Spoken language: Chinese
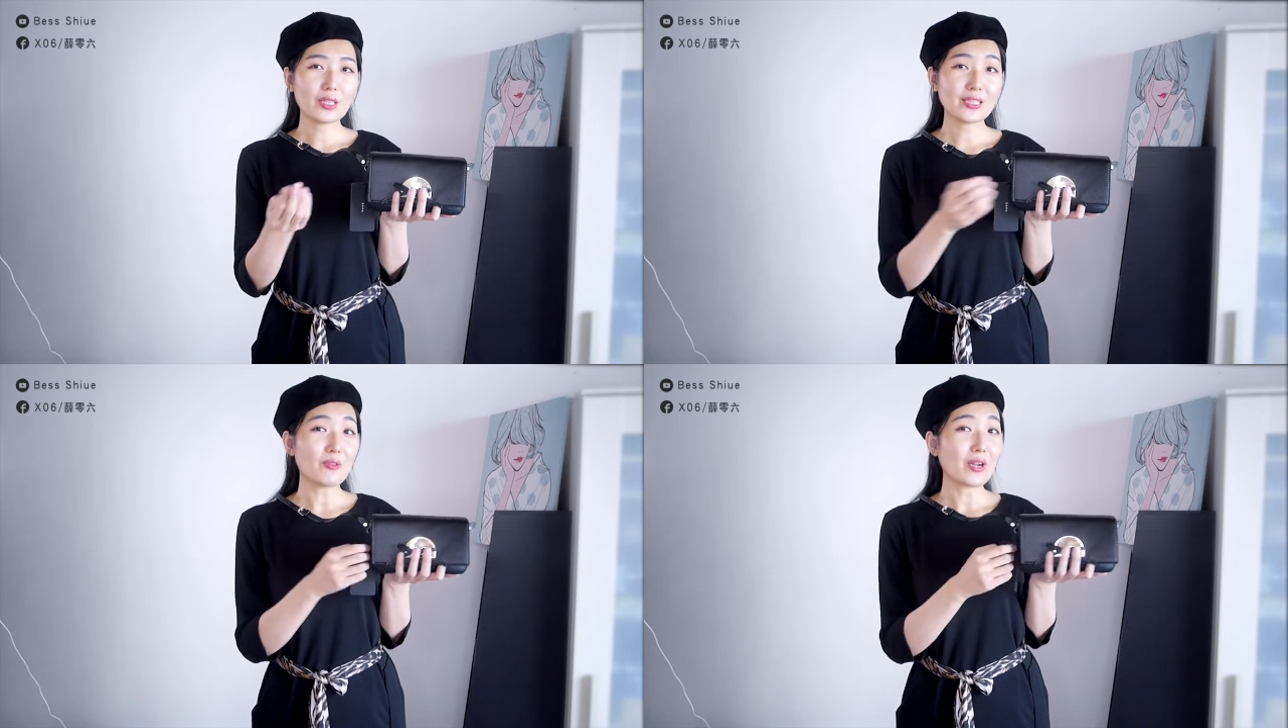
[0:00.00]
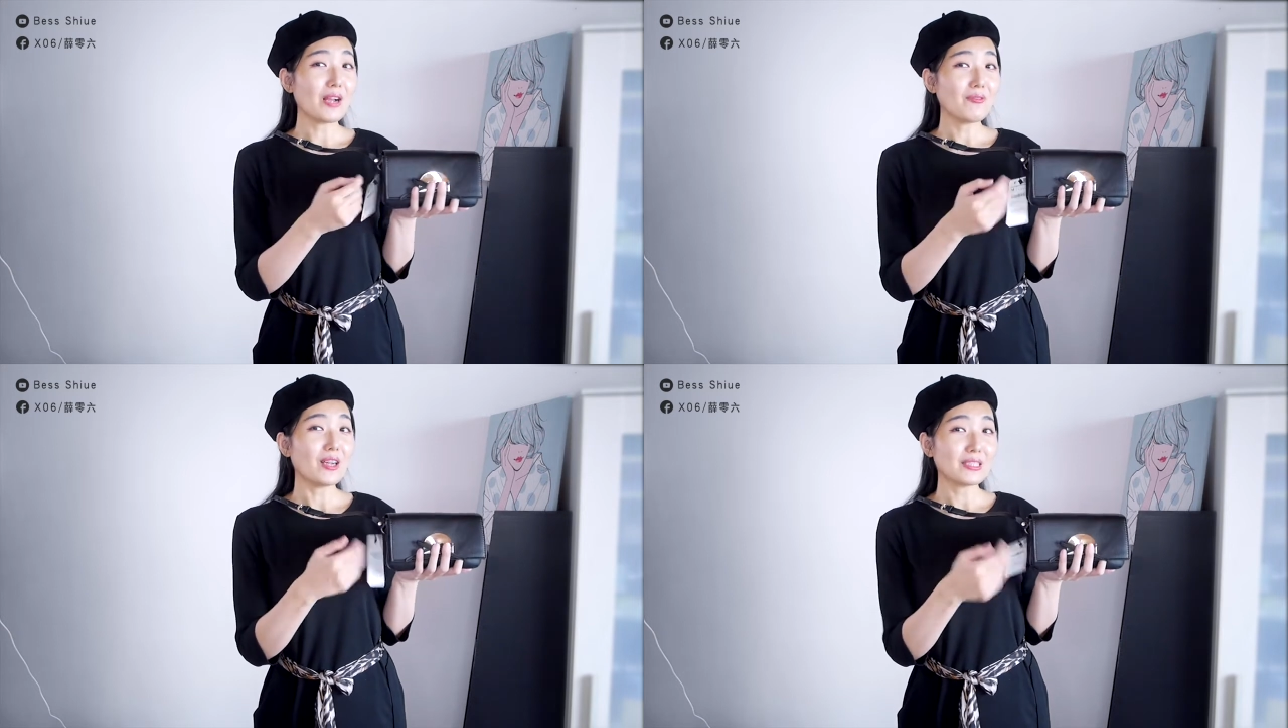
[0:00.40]
像我刚
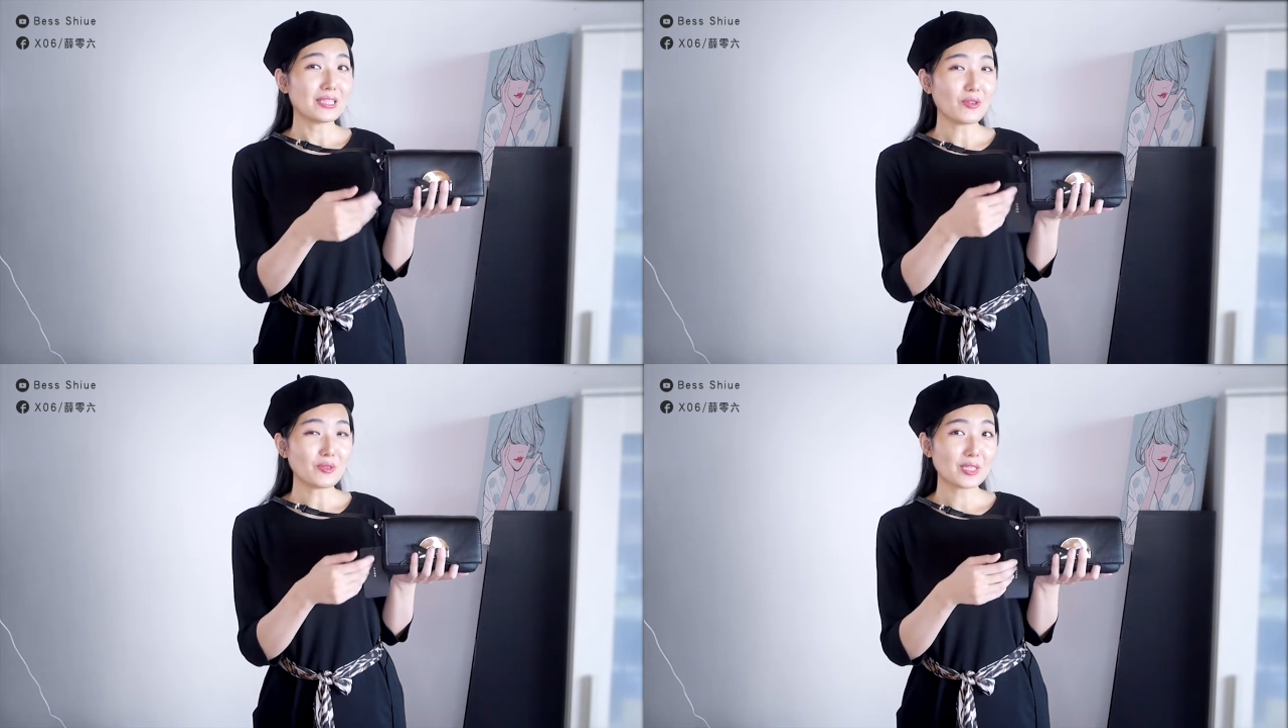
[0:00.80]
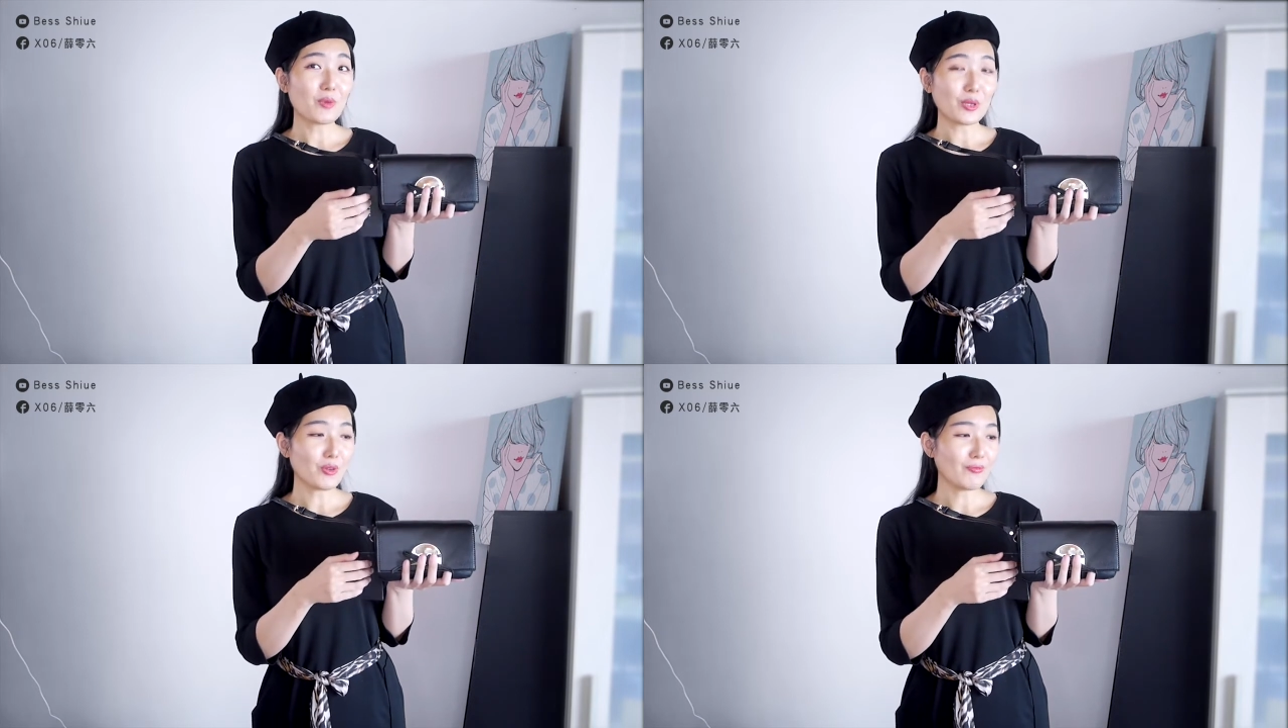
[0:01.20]
刚放的那些东西是
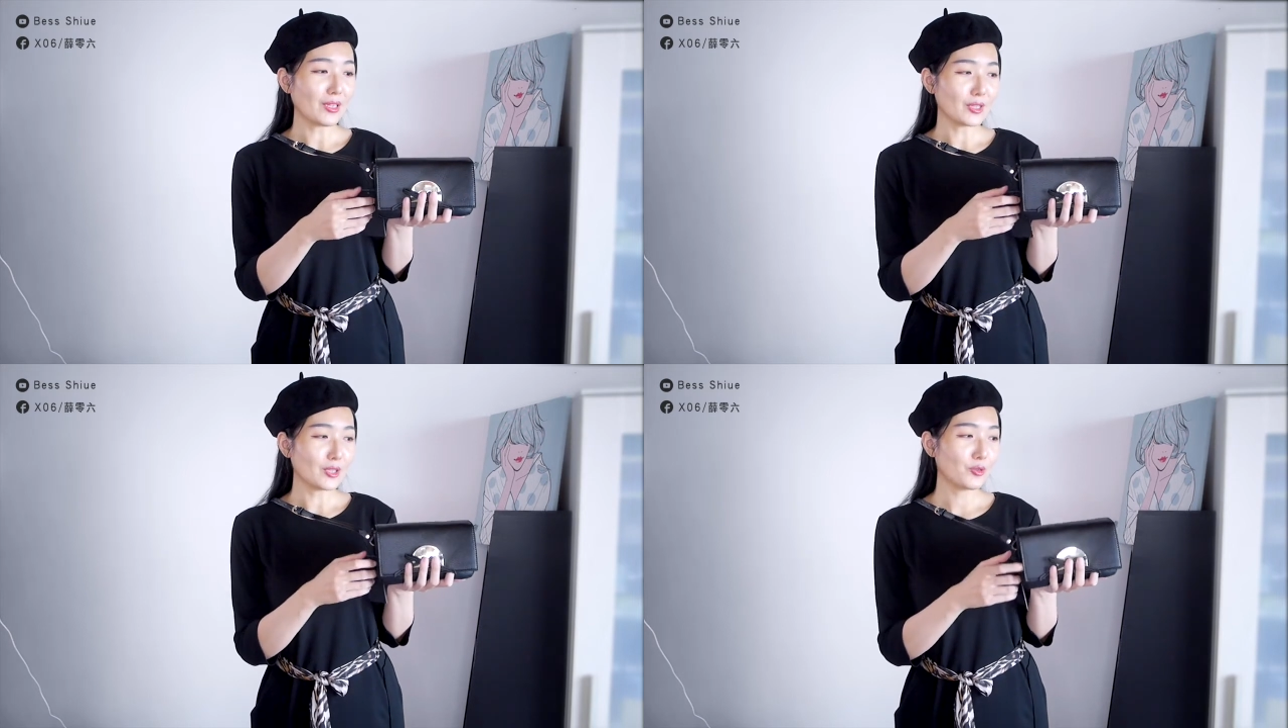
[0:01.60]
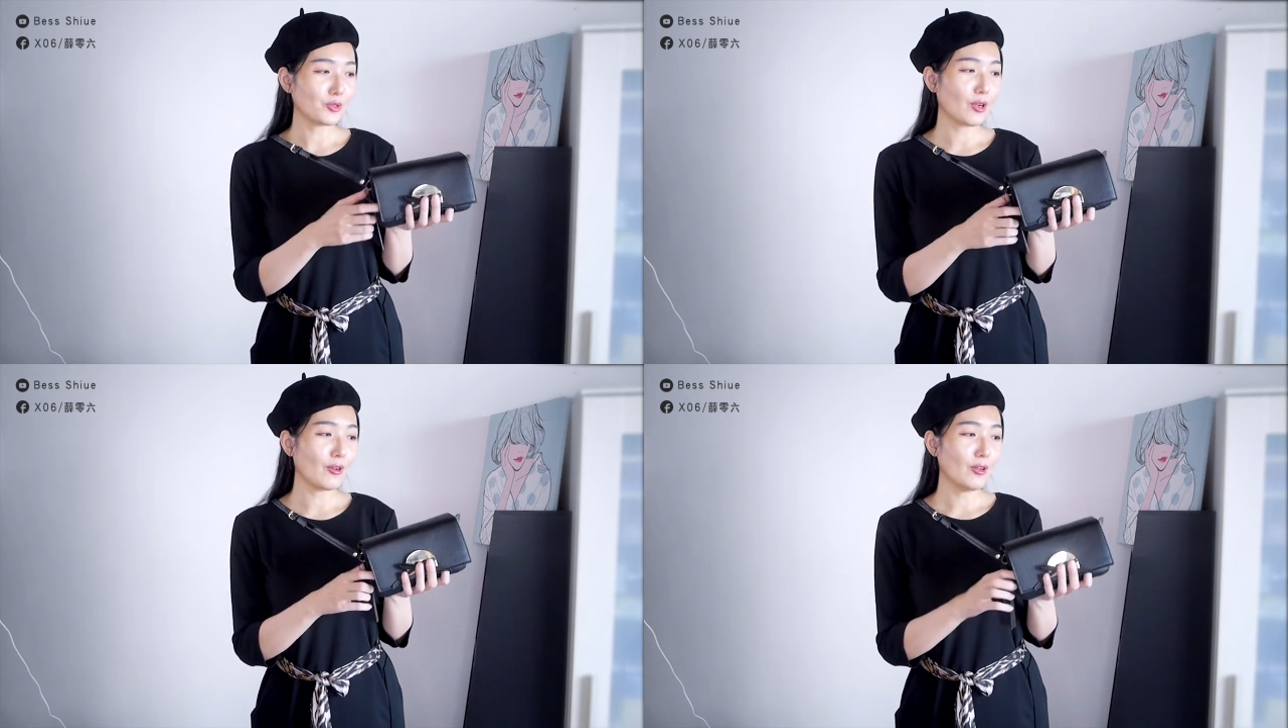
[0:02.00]
完全放进
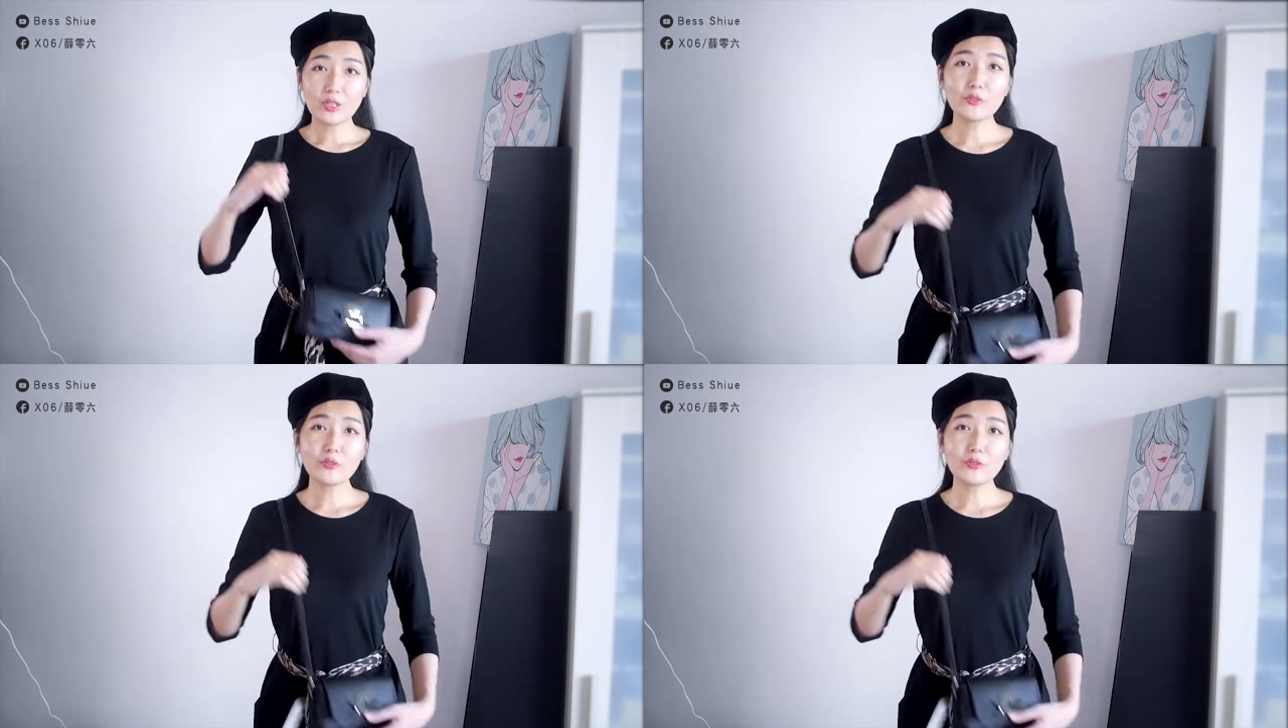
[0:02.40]
去的哦。